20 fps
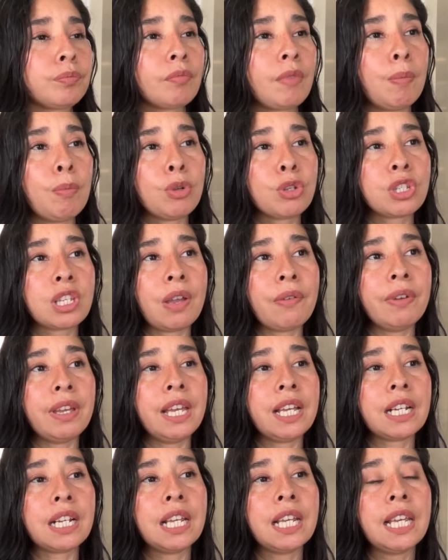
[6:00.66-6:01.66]
Vamos a
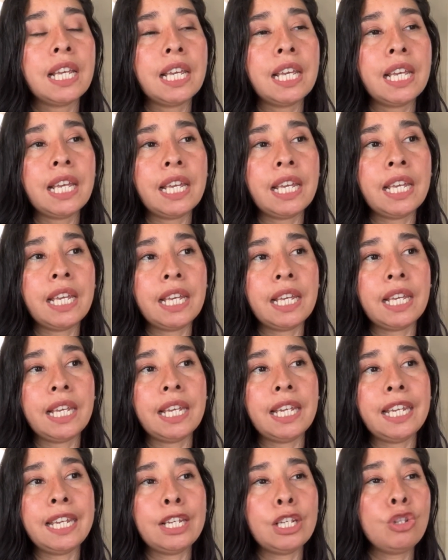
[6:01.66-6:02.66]
ver,
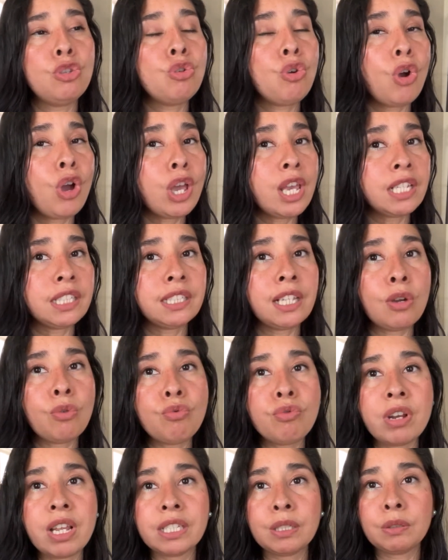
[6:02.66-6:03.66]
eh, no es de
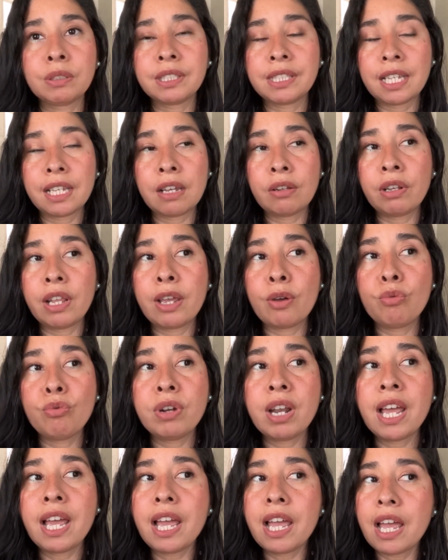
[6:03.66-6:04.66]

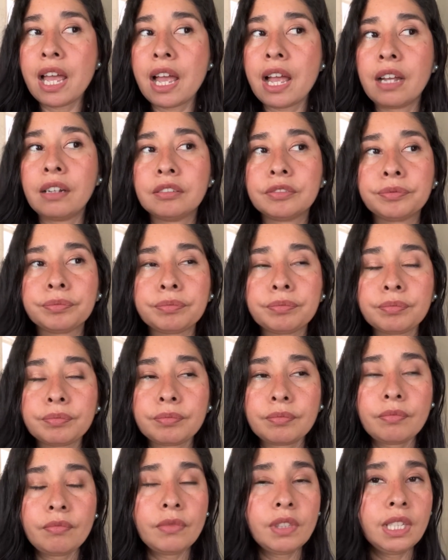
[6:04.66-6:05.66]
una,
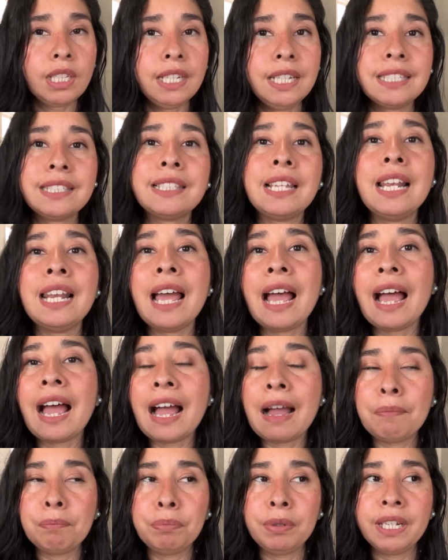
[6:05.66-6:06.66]
estela
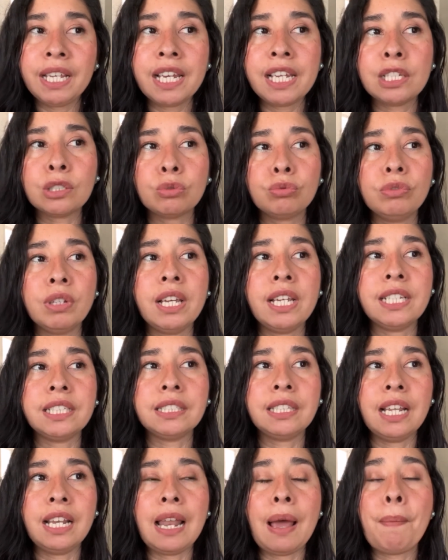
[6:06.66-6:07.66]
amplia, es una
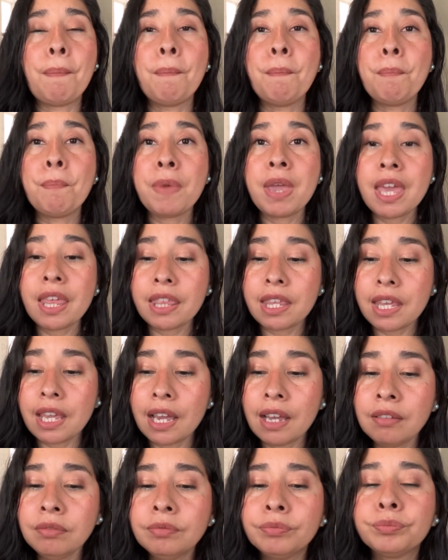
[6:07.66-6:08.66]
estela
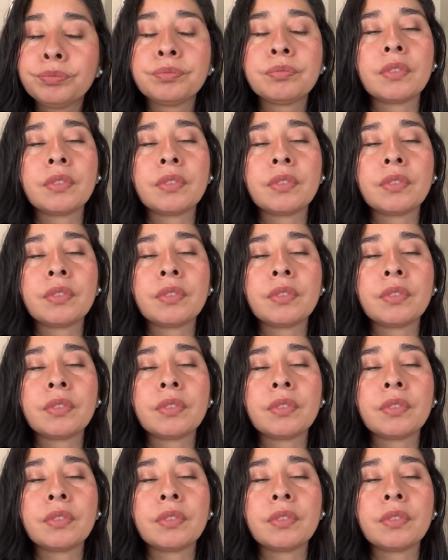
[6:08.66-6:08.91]
media.